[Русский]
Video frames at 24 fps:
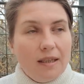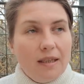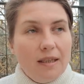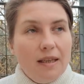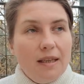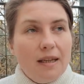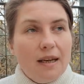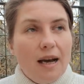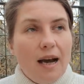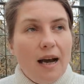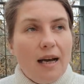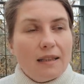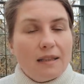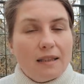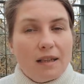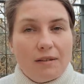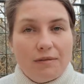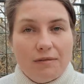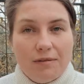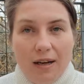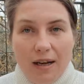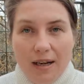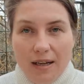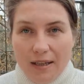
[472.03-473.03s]
и
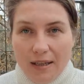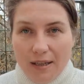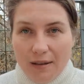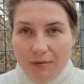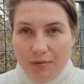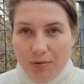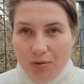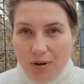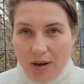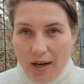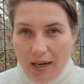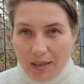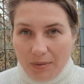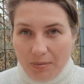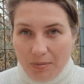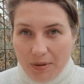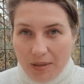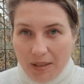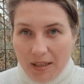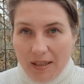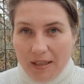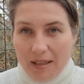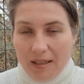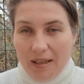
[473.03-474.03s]
оторвали его от
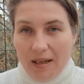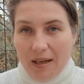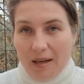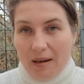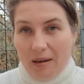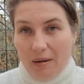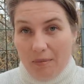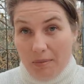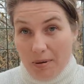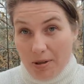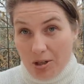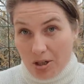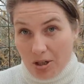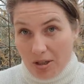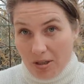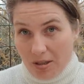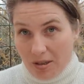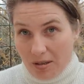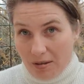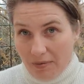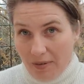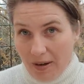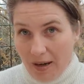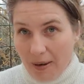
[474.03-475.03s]
мнения
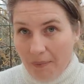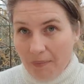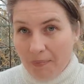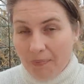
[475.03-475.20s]
большинства,